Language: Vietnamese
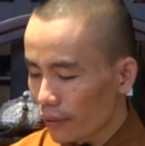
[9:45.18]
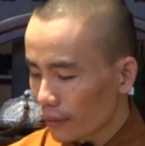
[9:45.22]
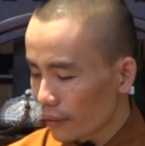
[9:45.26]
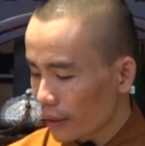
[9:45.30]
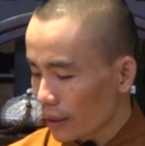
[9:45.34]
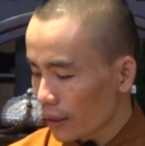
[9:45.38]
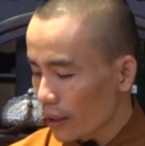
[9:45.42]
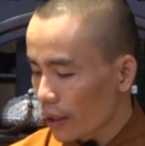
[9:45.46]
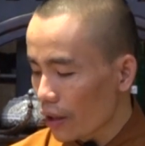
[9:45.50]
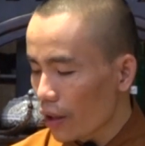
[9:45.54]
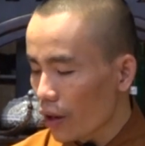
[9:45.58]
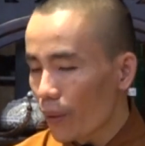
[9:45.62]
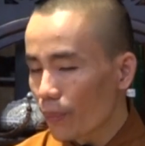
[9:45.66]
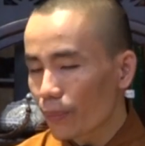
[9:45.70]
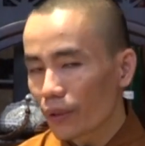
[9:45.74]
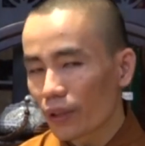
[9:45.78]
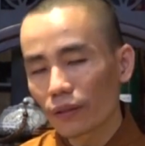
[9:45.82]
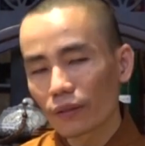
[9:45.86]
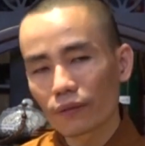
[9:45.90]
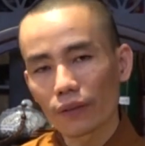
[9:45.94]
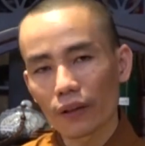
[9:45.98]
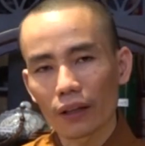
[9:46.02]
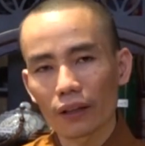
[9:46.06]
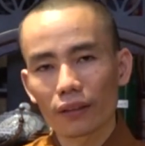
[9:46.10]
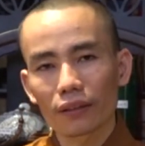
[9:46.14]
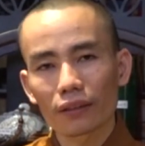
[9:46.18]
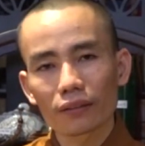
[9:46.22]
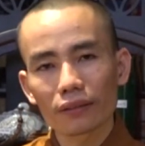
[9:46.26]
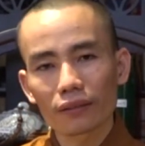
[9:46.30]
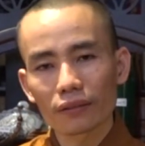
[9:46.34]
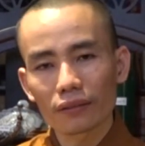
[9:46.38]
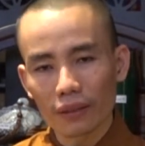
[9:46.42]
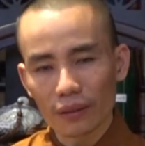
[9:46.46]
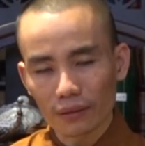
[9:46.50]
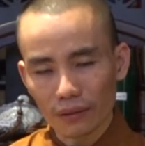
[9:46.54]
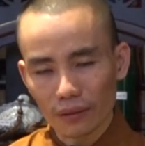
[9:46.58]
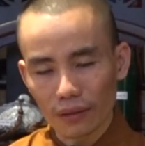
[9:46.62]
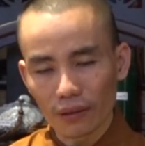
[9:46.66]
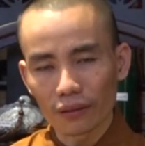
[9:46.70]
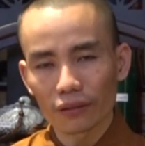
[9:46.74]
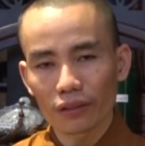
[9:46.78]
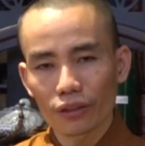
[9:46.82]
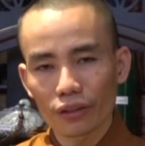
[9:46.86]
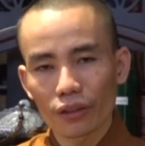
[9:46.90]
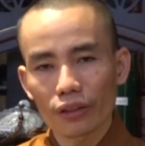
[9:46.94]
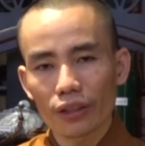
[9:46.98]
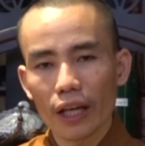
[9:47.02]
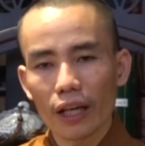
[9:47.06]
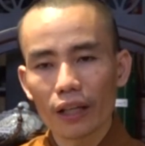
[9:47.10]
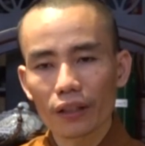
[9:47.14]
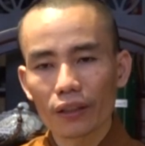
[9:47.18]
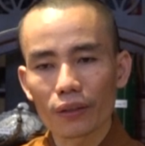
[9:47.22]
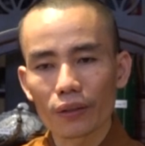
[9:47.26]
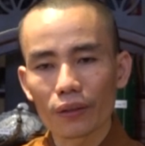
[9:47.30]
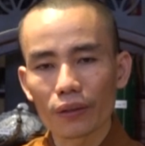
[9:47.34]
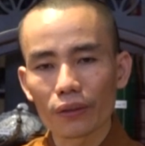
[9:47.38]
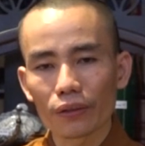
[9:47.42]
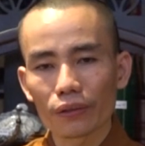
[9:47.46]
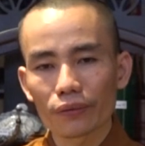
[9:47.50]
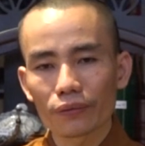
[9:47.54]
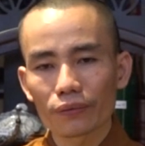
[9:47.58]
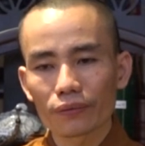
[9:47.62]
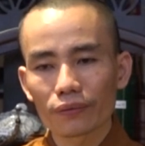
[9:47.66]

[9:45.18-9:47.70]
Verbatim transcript: tức là ôm Đức Phật là tượng trưng cho giác ngộ,